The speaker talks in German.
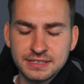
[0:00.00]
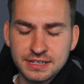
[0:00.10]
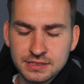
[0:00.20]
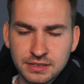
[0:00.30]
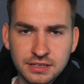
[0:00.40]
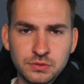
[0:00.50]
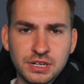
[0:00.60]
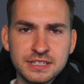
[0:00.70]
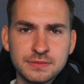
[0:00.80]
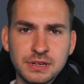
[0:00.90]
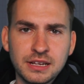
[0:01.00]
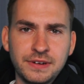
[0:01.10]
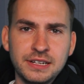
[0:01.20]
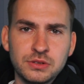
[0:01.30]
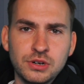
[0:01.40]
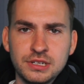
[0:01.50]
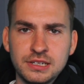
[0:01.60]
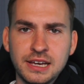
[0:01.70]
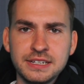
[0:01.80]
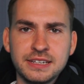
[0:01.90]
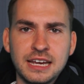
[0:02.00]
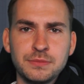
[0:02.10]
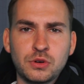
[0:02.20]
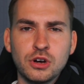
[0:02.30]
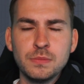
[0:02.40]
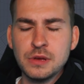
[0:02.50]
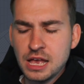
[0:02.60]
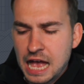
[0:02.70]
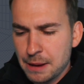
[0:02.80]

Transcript: das heißt, äh, du kannst mittlerweile deutlich leichter einen bekommen,